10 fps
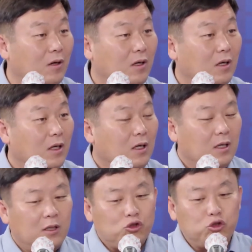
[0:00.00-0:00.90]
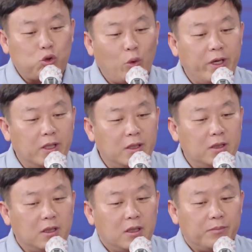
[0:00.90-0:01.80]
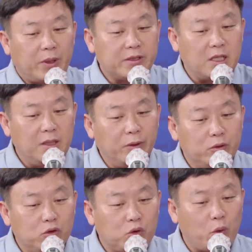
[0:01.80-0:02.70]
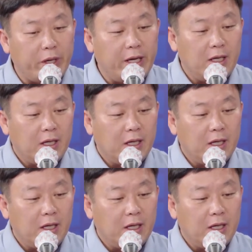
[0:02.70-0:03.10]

아. 주초에는 벌써 이번 주초에